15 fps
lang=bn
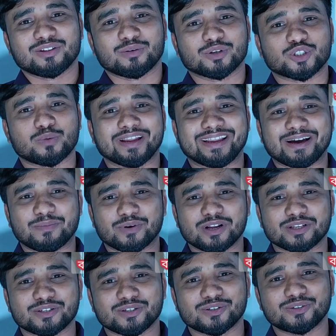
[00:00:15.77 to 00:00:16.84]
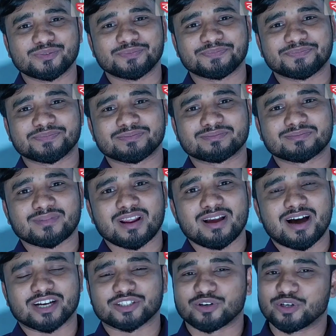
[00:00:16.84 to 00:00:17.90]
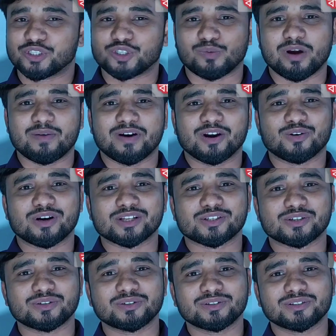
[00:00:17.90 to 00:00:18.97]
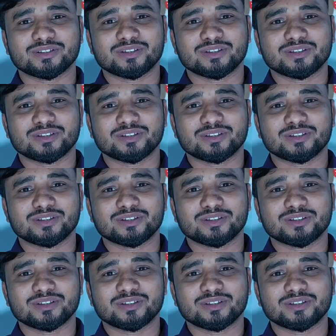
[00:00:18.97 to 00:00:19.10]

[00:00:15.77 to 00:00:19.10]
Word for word: তোমরা সবাই কেমন আছো আশা করি সবাই ভালো আছো